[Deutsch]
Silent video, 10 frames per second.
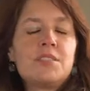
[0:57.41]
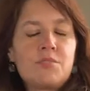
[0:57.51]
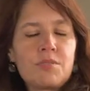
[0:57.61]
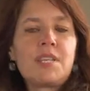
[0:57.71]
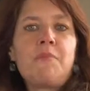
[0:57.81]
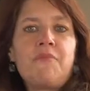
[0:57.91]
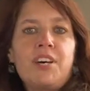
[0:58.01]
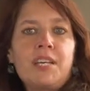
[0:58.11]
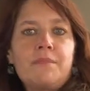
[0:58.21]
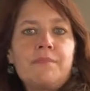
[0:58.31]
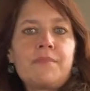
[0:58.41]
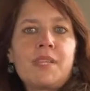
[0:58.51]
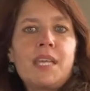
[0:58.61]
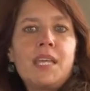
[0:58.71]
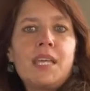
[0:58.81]
zusammen waren.
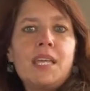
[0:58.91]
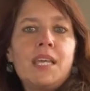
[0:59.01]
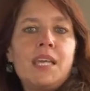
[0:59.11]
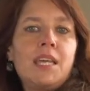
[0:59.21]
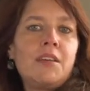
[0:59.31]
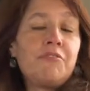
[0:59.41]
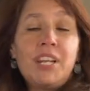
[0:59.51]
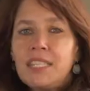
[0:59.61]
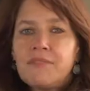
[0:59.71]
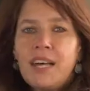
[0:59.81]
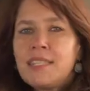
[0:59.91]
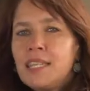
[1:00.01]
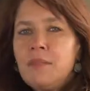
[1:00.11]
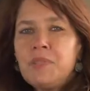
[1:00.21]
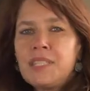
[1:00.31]
Vielleicht waren
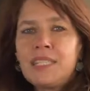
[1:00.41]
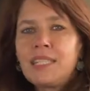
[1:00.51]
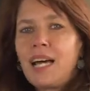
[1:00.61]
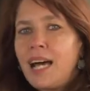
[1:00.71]
sie ein bisschen